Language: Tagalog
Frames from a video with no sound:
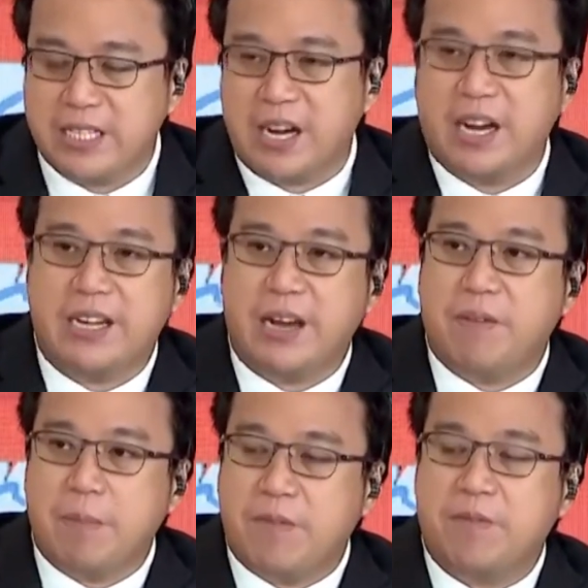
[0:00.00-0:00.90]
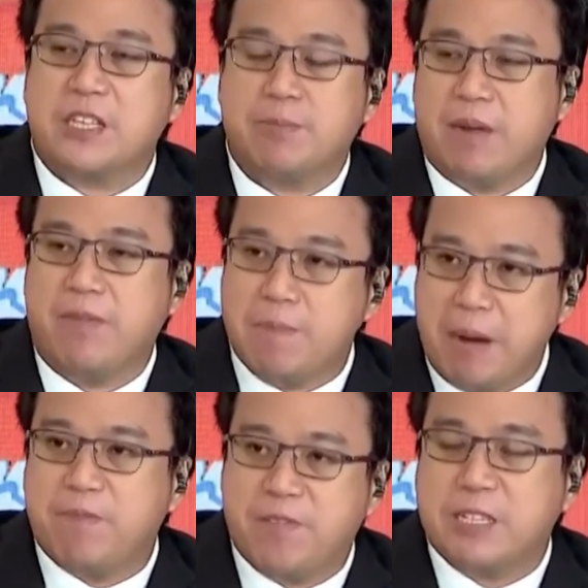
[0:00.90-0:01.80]
nag-start yan from the first
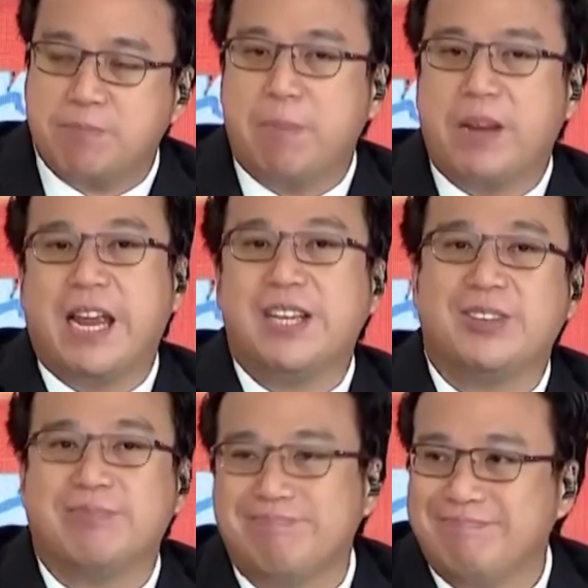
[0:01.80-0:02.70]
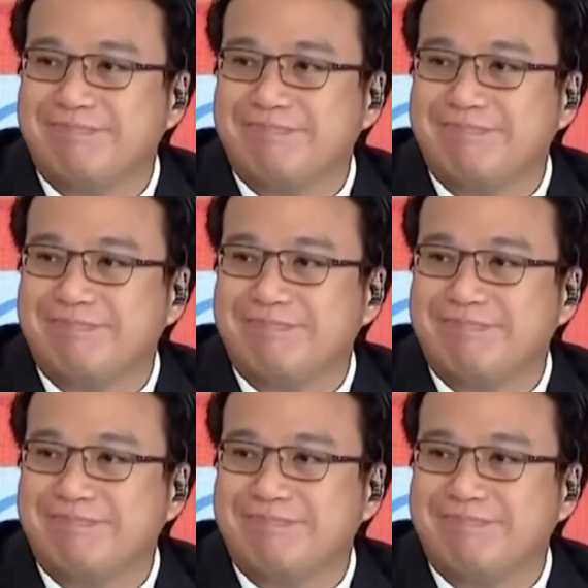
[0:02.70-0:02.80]
from the first publication.